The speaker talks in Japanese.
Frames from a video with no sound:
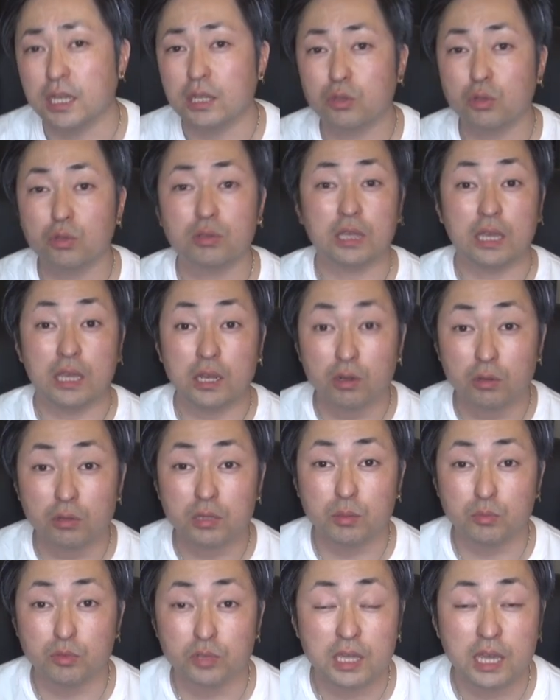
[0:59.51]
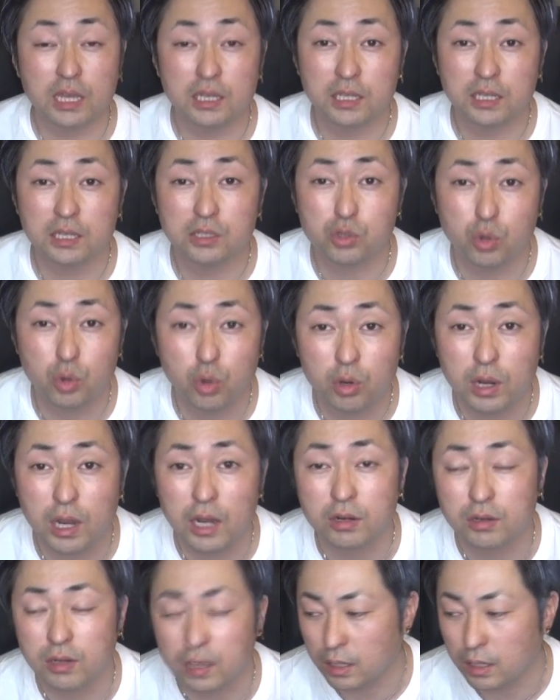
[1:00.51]
ネットっていろんな無限に情報
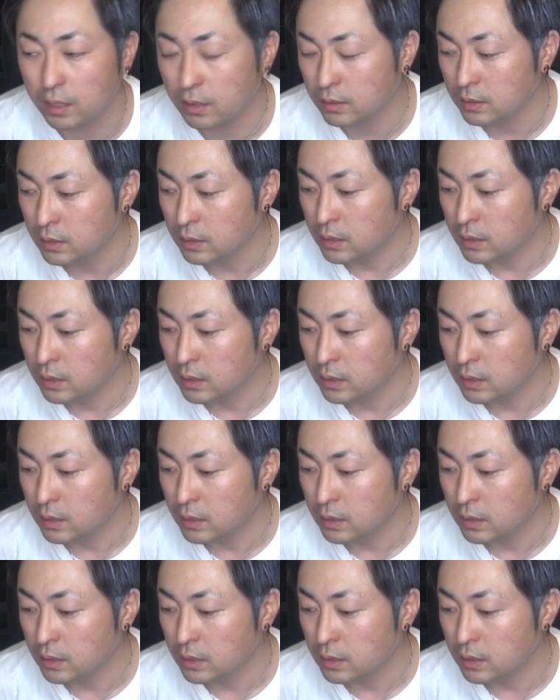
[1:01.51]
があら。